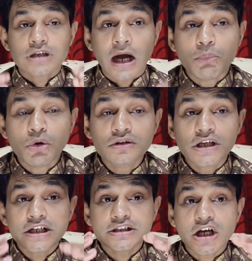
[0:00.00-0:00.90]

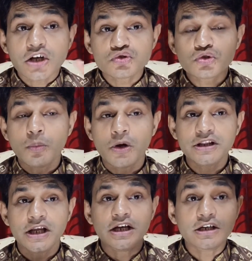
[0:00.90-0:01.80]
সামুদ্রিক
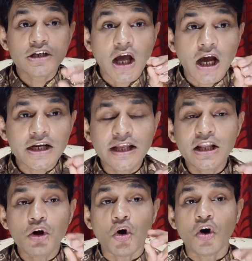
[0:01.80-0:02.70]
স্বাস্থ্যমতে
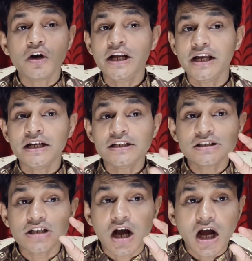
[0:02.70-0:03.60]
নারীর অঙ্গের
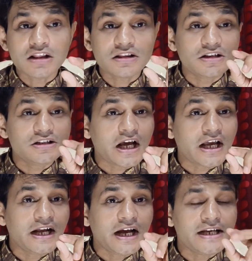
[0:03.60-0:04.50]
সাত
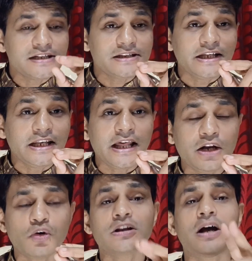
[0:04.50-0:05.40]
জায়গায়
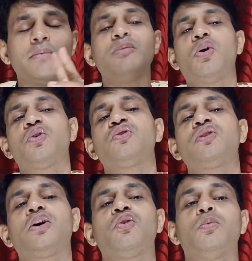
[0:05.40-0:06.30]
তিলের কথা আমি
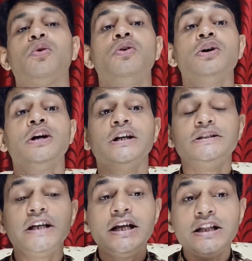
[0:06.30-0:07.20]
বর্ণনা করব
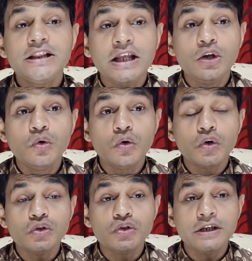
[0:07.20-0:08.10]
যেই
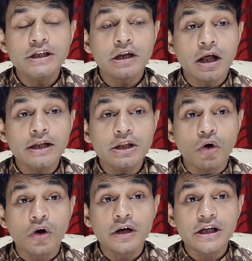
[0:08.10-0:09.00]
তিলগুলো যদি নারীর
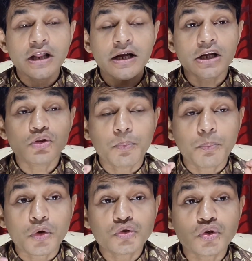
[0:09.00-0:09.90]
অঙ্গে থাকে তো
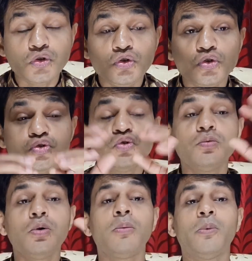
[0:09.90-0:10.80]
প্রচণ্ড
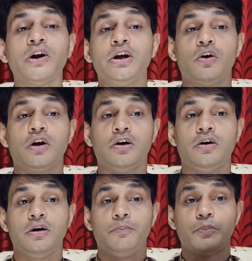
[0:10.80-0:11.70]
শুভ মনে করা
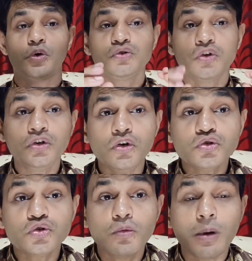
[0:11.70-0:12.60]
হয় প্রচণ্ড
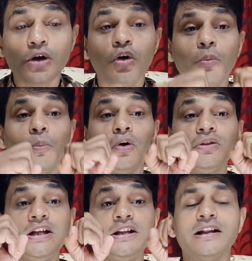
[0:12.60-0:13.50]

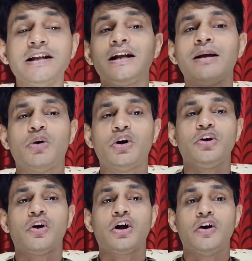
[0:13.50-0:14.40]
সৌভাগ্যবতী তাদেরকে
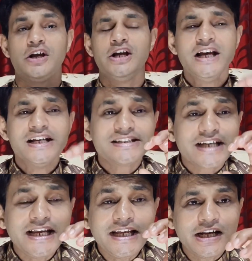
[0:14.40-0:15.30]
মনে করা হয়
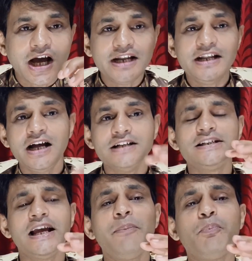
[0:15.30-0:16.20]
সেই নারীরা
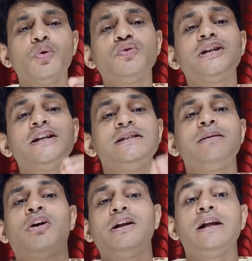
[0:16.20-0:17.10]
যে পুরুষের
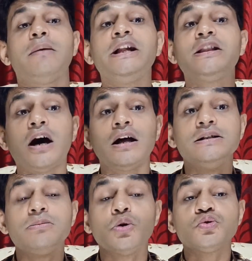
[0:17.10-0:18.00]
জীবনে যাবে তার
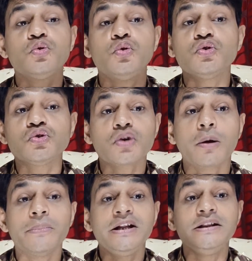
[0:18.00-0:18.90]
জীবন সুখ
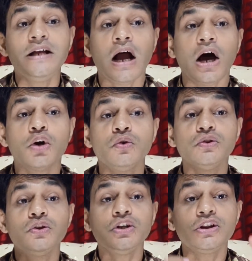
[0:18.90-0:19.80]
সমৃদ্ধি
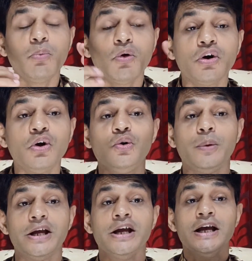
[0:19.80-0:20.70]
আনন্দতে ভরে
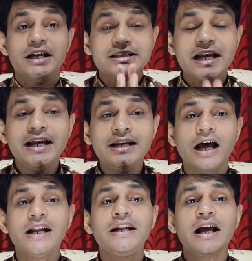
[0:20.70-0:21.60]
উঠবে সেই
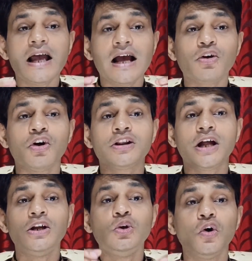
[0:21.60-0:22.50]
নারীরা এক
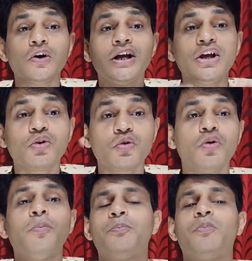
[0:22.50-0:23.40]
কথায় লক্ষ্মীর
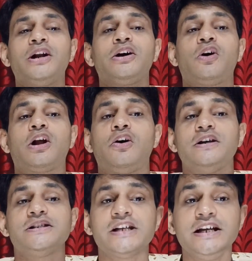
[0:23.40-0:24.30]
রূপ মনে করা
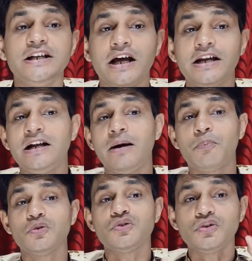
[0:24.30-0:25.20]
হয় সেই নারীরা
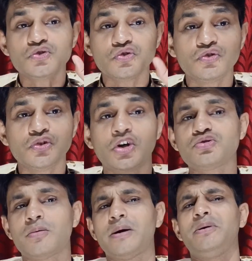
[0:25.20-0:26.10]
প্রচণ্ড সুন্দর
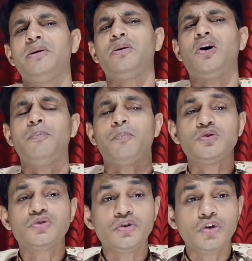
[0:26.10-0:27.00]
স্বভাবের হয়
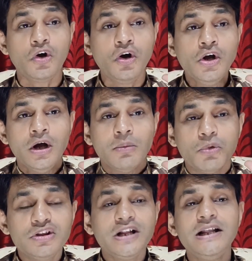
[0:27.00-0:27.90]
প্রচণ্ড
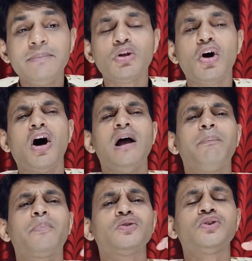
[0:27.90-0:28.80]
বুদ্ধিদীপ্ত হয়
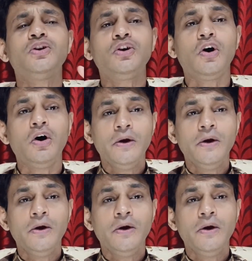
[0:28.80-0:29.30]
প্রচণ্ড